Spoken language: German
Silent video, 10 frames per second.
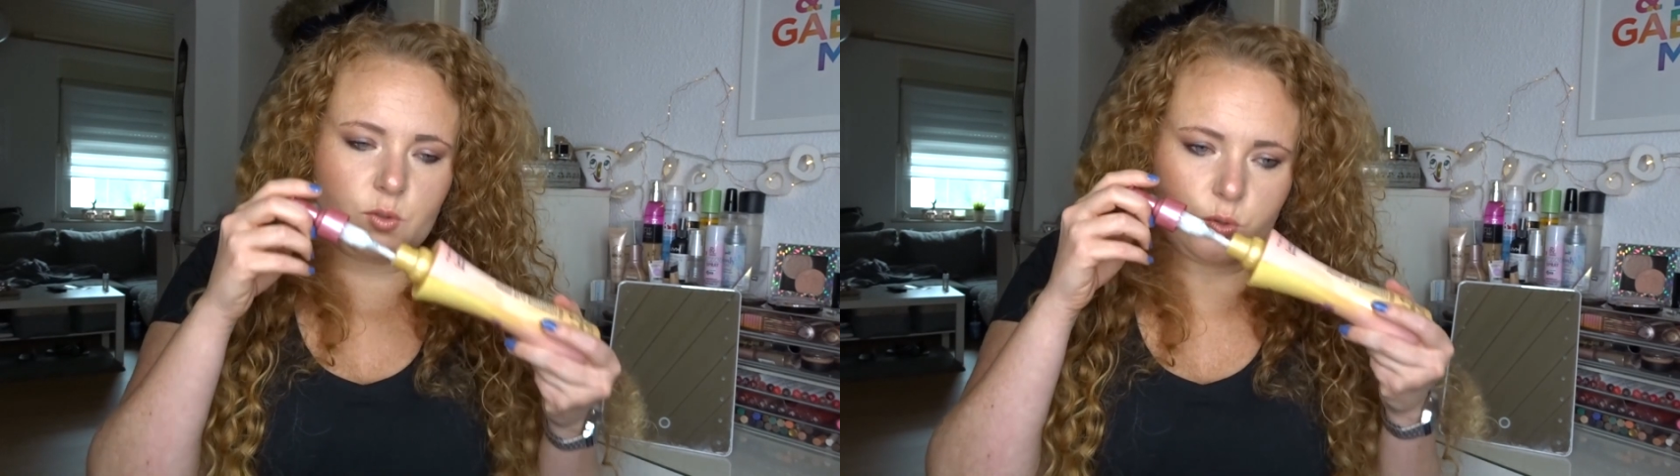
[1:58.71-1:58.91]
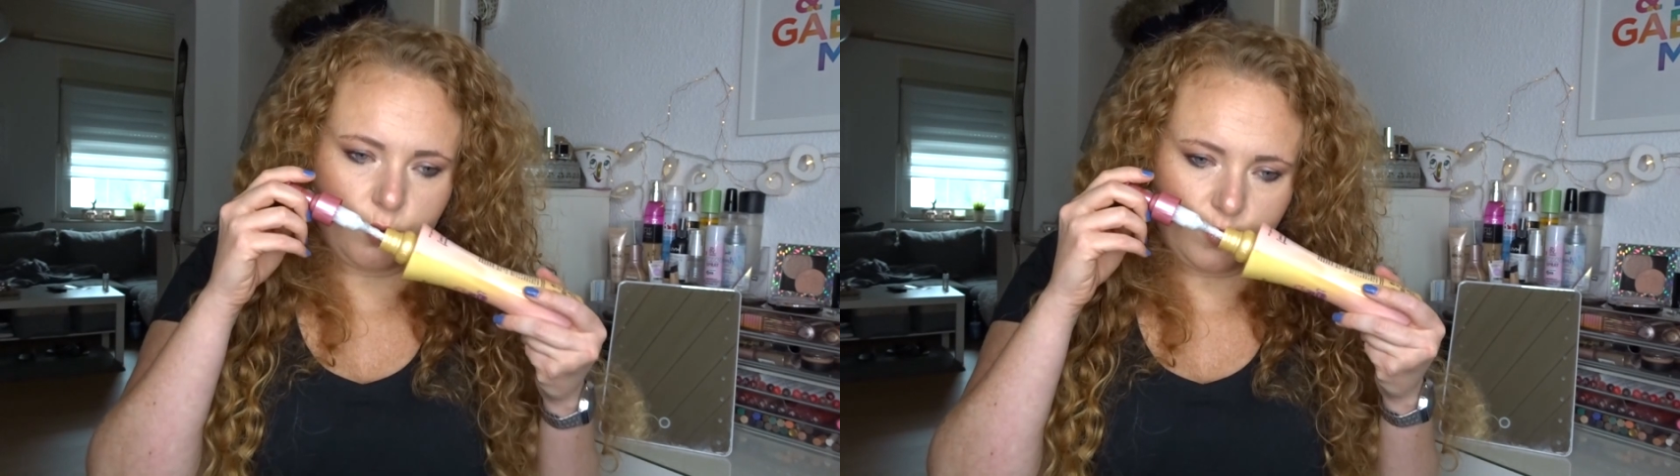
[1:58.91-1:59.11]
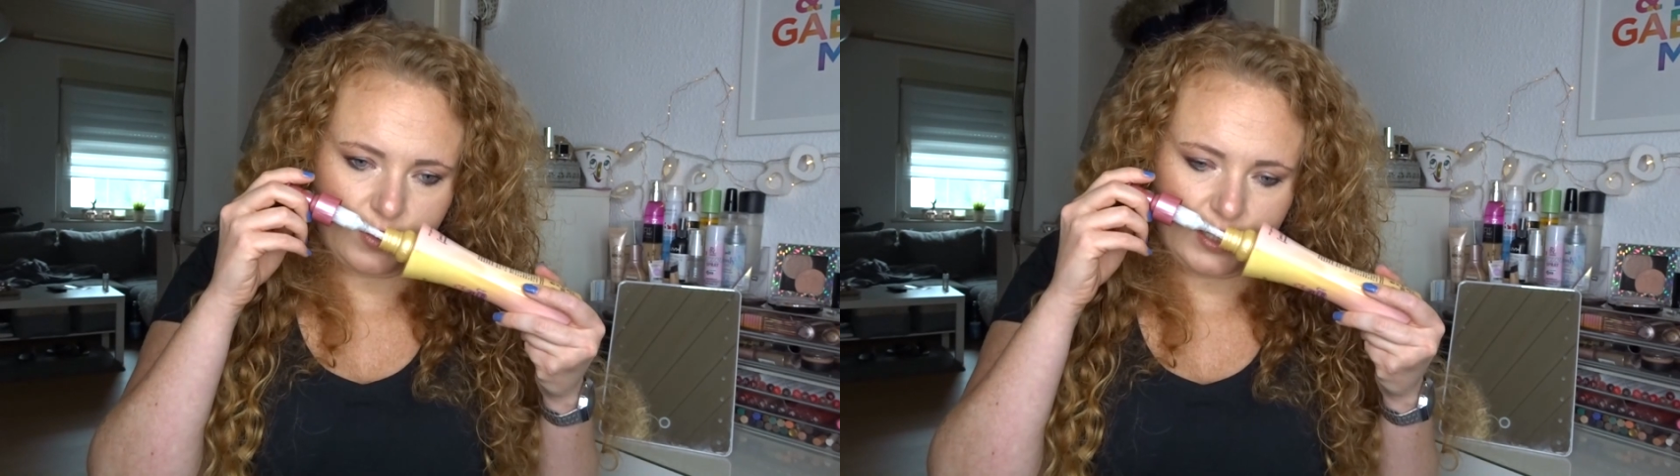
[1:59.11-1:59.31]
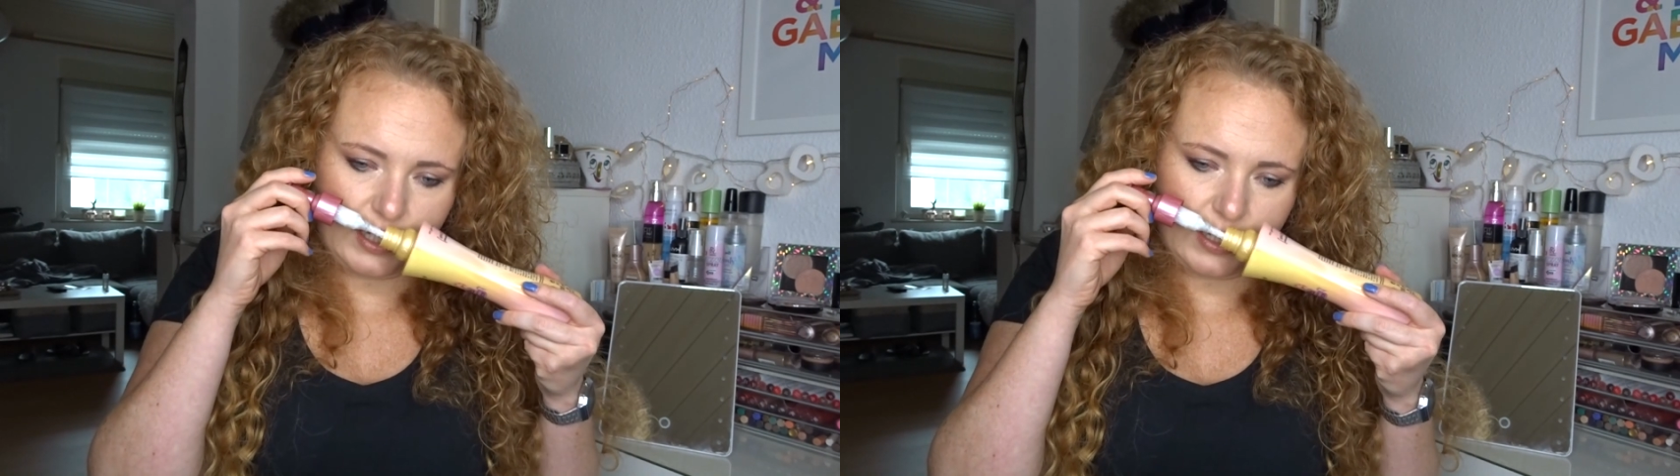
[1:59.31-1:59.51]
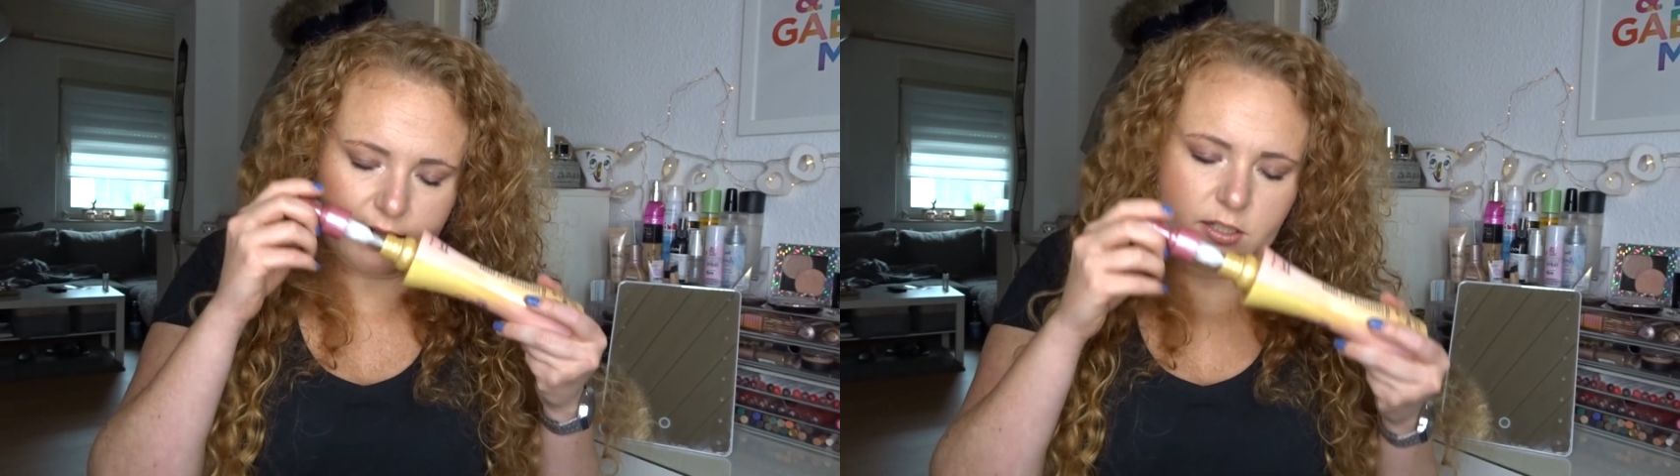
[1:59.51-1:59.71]
Geruch sehr
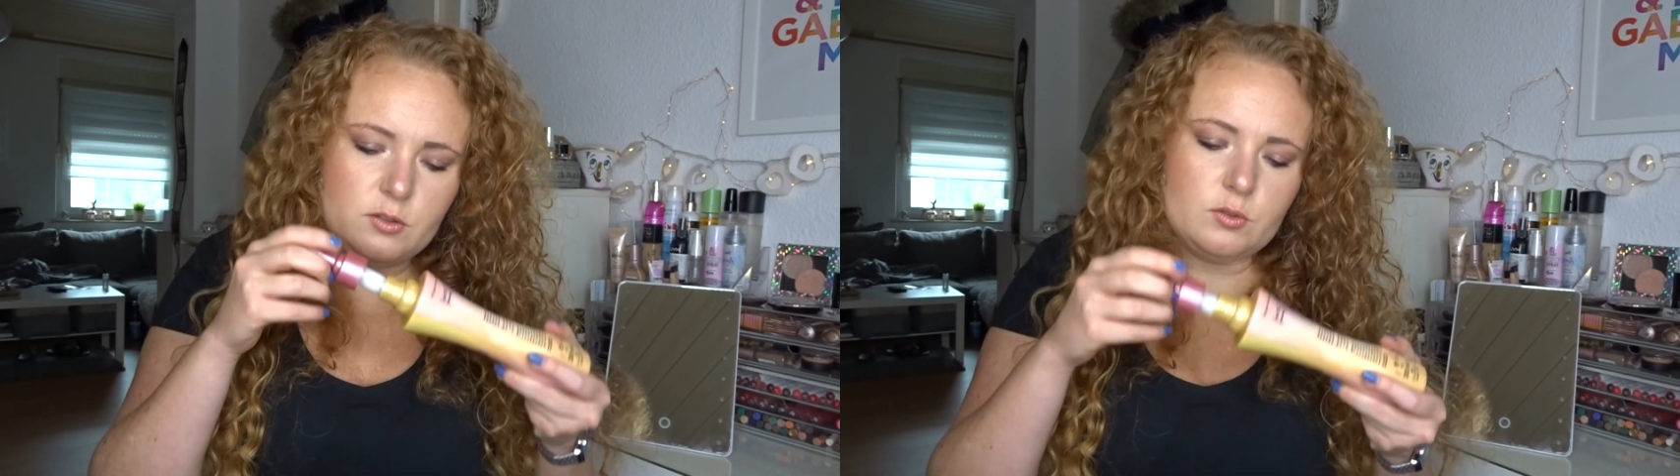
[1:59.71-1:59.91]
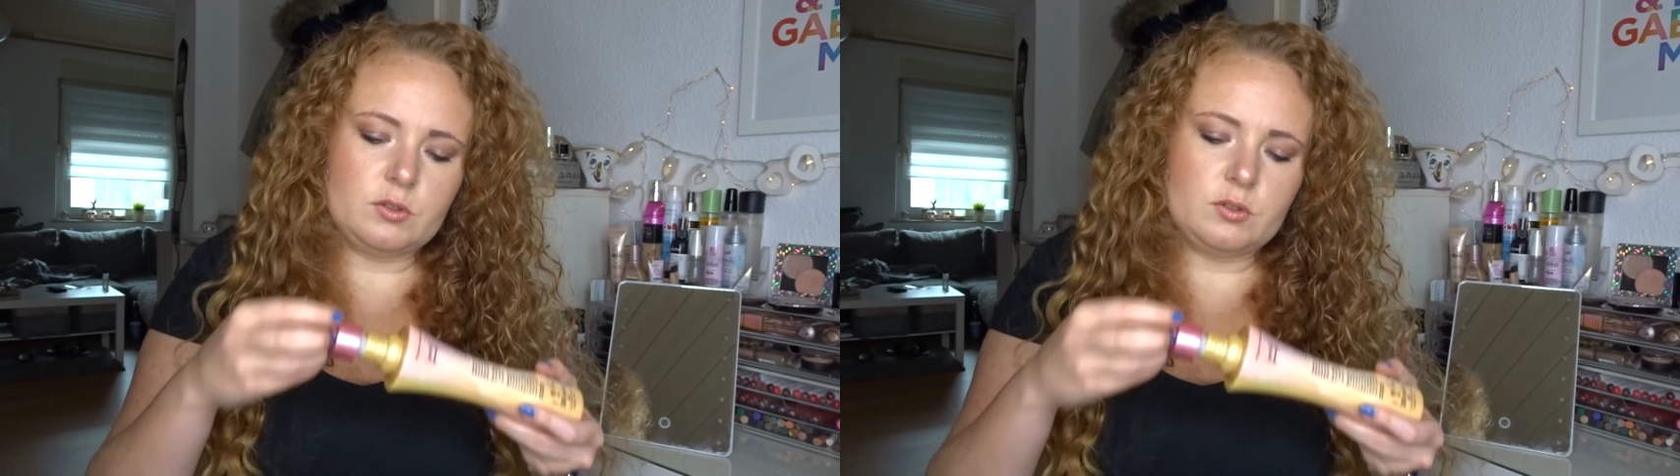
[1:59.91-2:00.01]
gerne.